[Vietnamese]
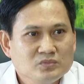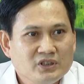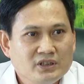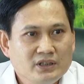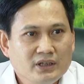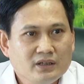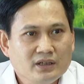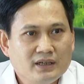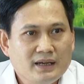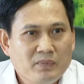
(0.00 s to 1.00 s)
Thì việc
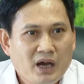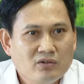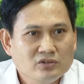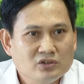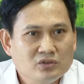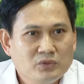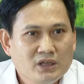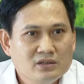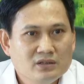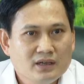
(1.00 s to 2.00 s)
đảm bảo an toàn thông
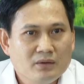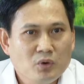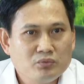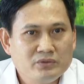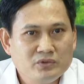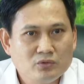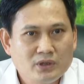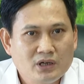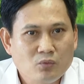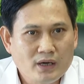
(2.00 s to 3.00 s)
tin là một nhiệm vụ
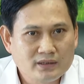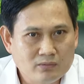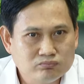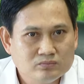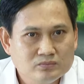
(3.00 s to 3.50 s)
rất là quan trọng,